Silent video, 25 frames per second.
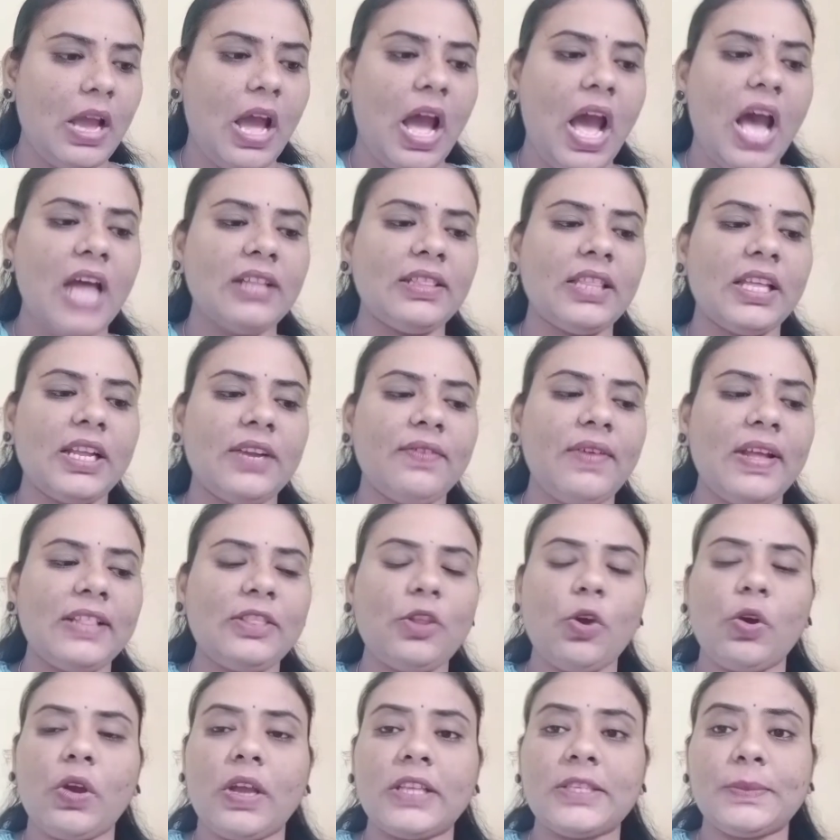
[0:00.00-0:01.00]
ఆ
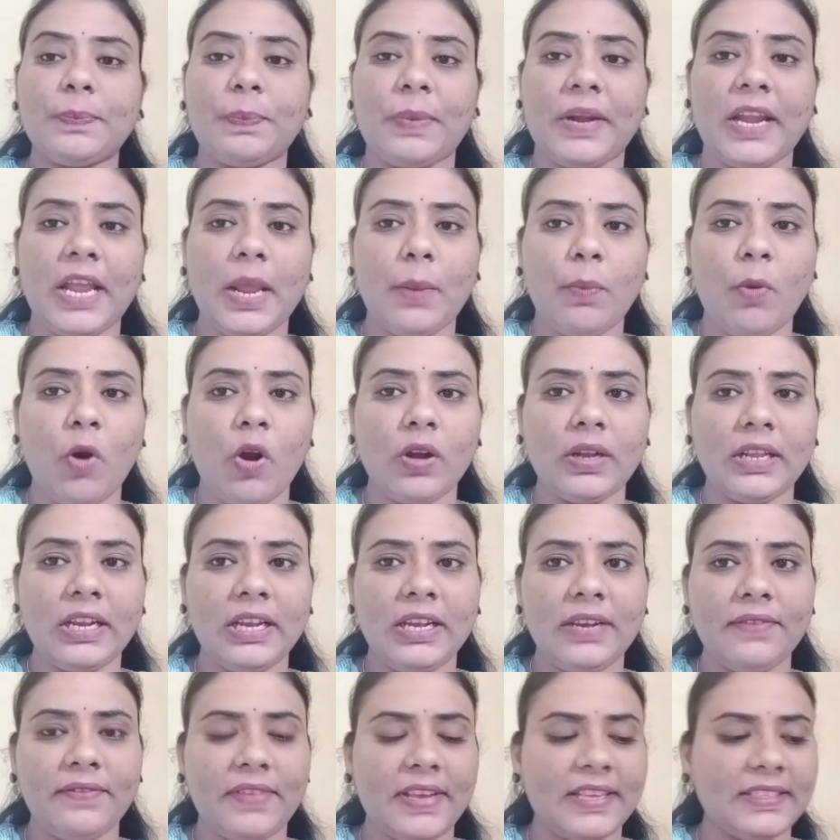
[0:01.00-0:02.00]
తర్వాత ఒక స్ప్రే
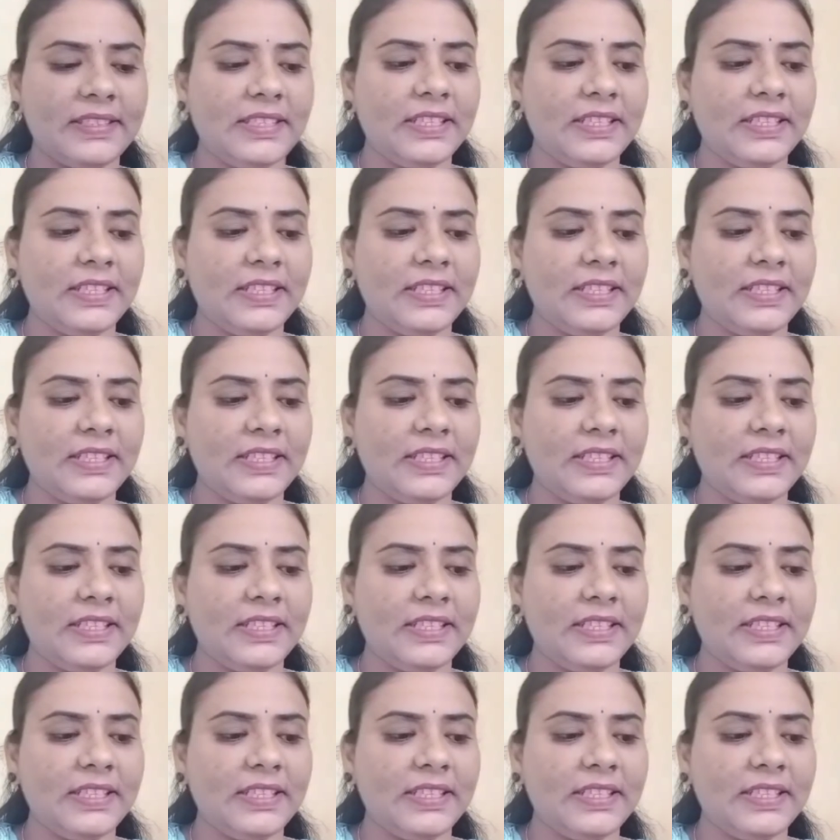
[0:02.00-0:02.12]
బాటిల్ని వేసి